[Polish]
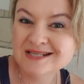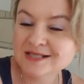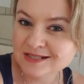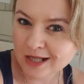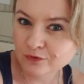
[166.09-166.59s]

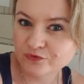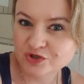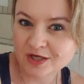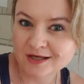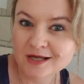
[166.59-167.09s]
Zastanów
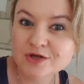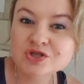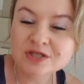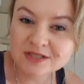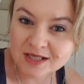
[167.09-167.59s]
się,
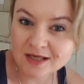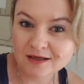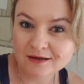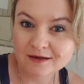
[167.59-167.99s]
czy ty